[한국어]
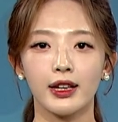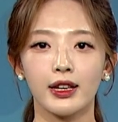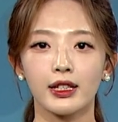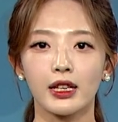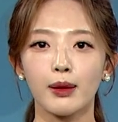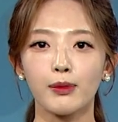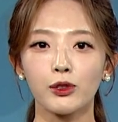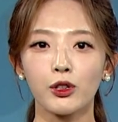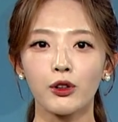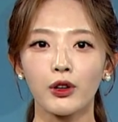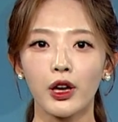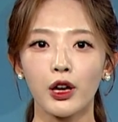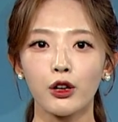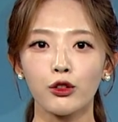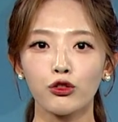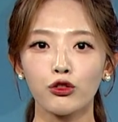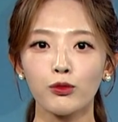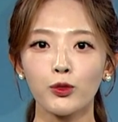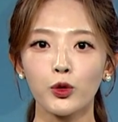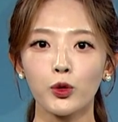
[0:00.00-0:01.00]
삼성 계열
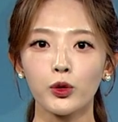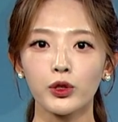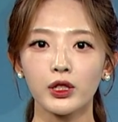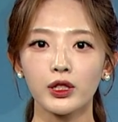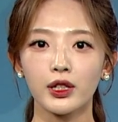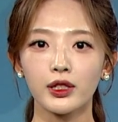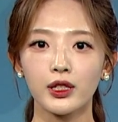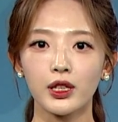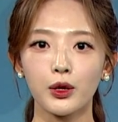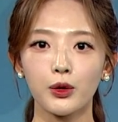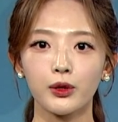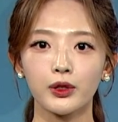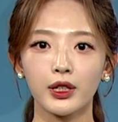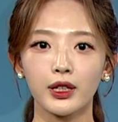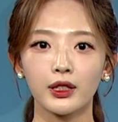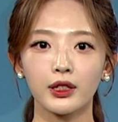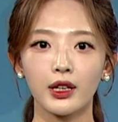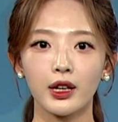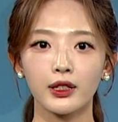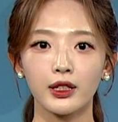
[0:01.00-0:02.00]
20곳이나 채용을
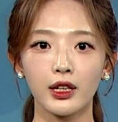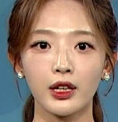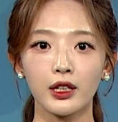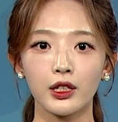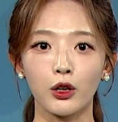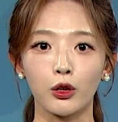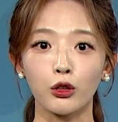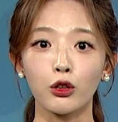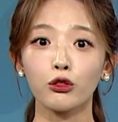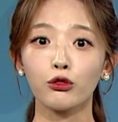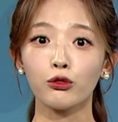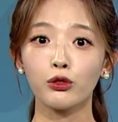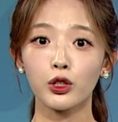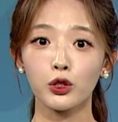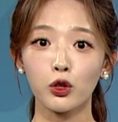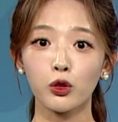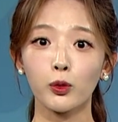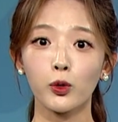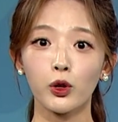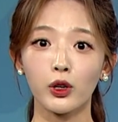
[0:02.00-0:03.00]
한다니 여러 군데
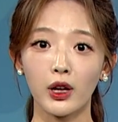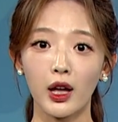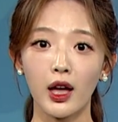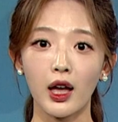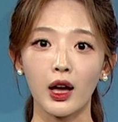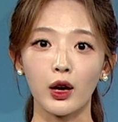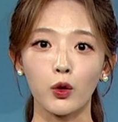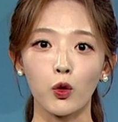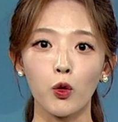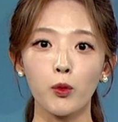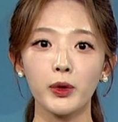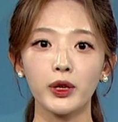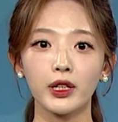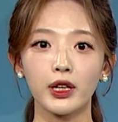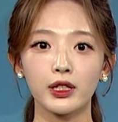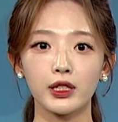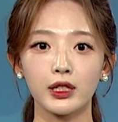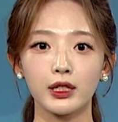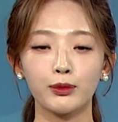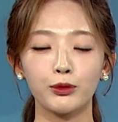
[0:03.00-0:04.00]
써볼까
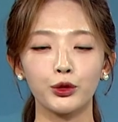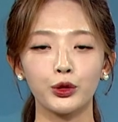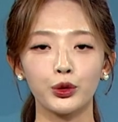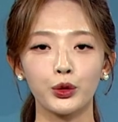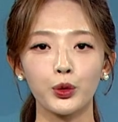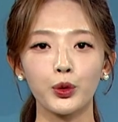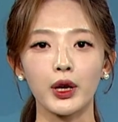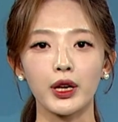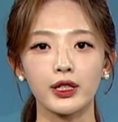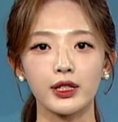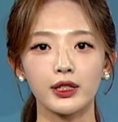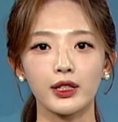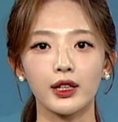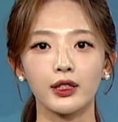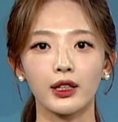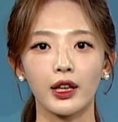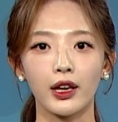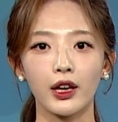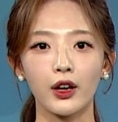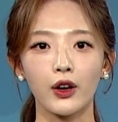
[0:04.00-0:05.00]
고민하시는 분도 계실
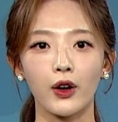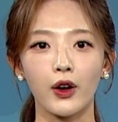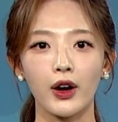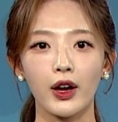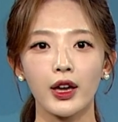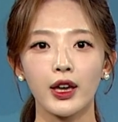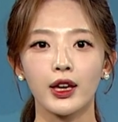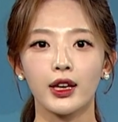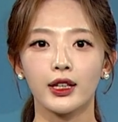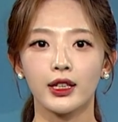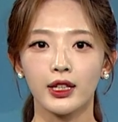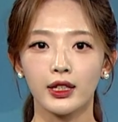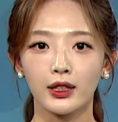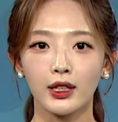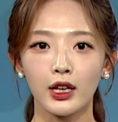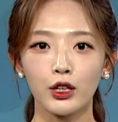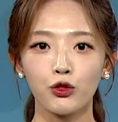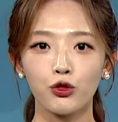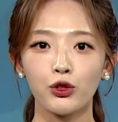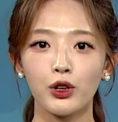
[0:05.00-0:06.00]
텐데요.
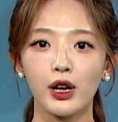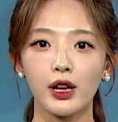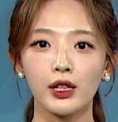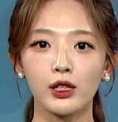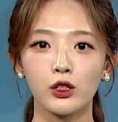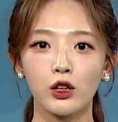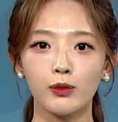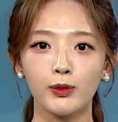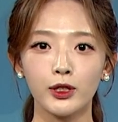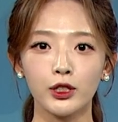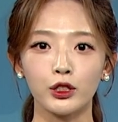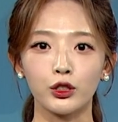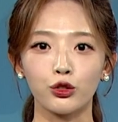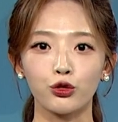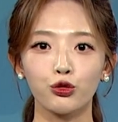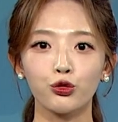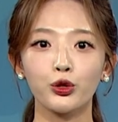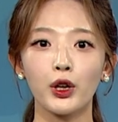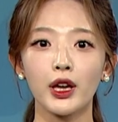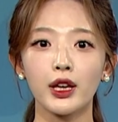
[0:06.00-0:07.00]
이때 주의할 점은
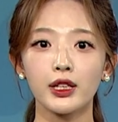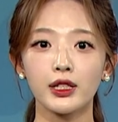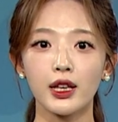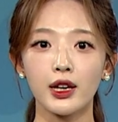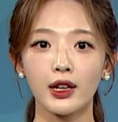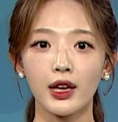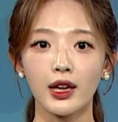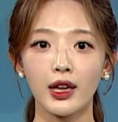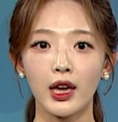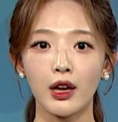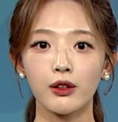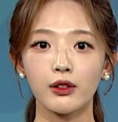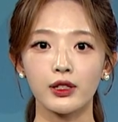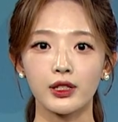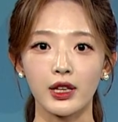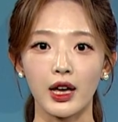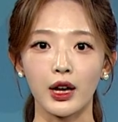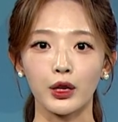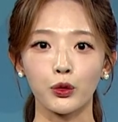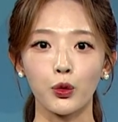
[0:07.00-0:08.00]
두 개 이상의
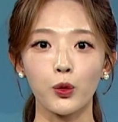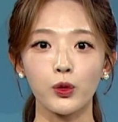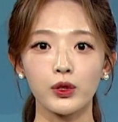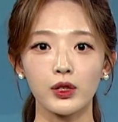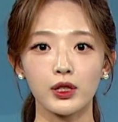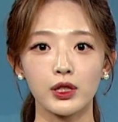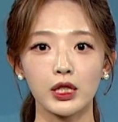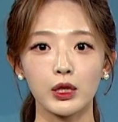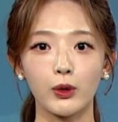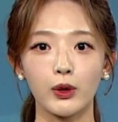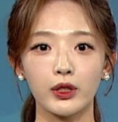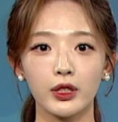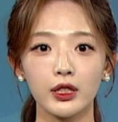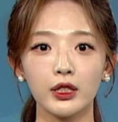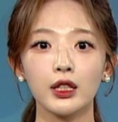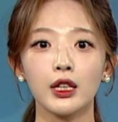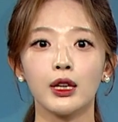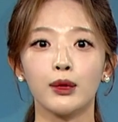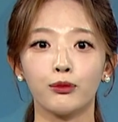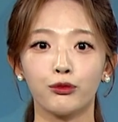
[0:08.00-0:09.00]
계열사 동시
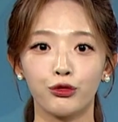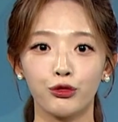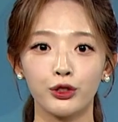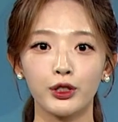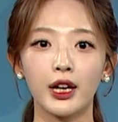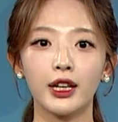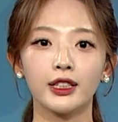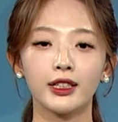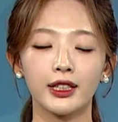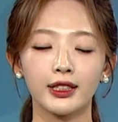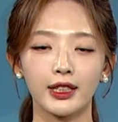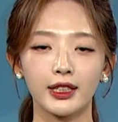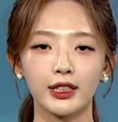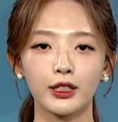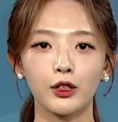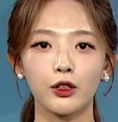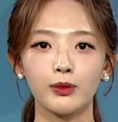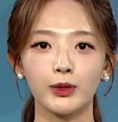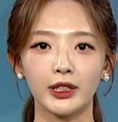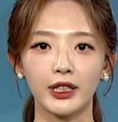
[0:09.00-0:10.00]
지원은
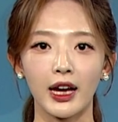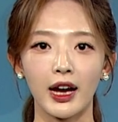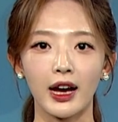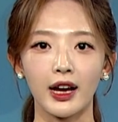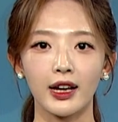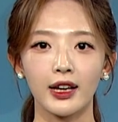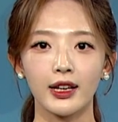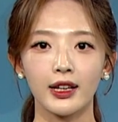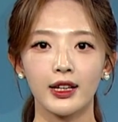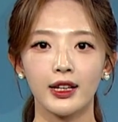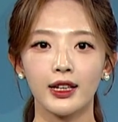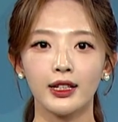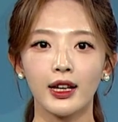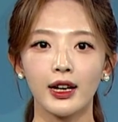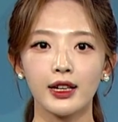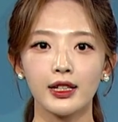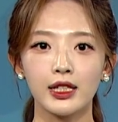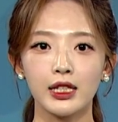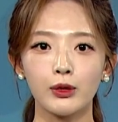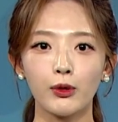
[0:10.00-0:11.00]
불가능하다는 겁니다.
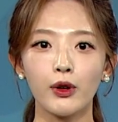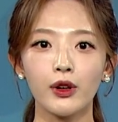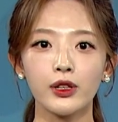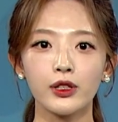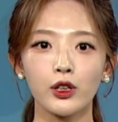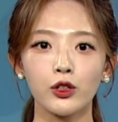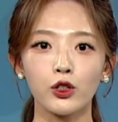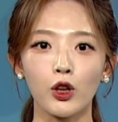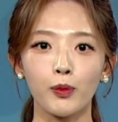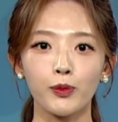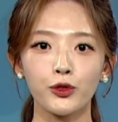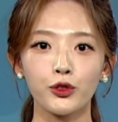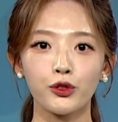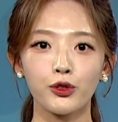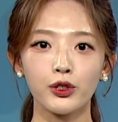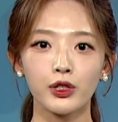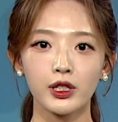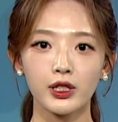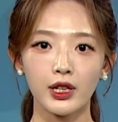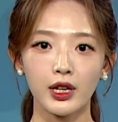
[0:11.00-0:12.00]
이달 지원서
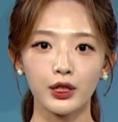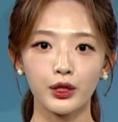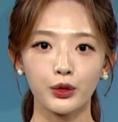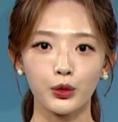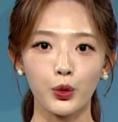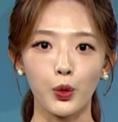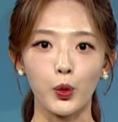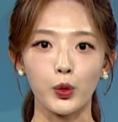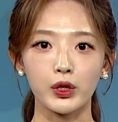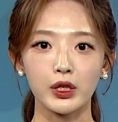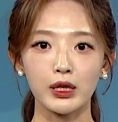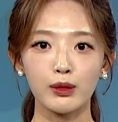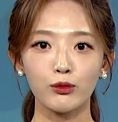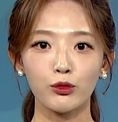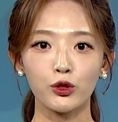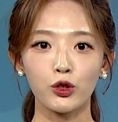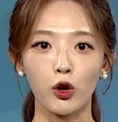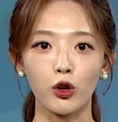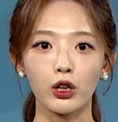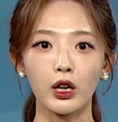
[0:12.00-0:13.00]
접수를 시작으로
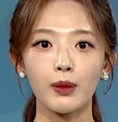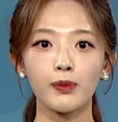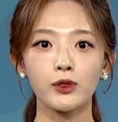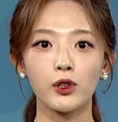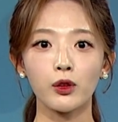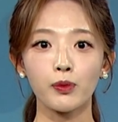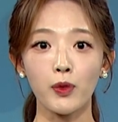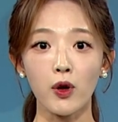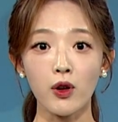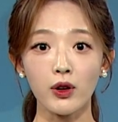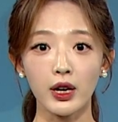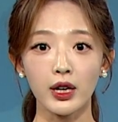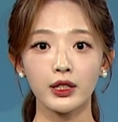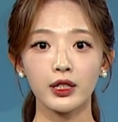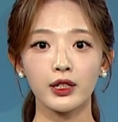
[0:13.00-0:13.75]
직무 적합성 평가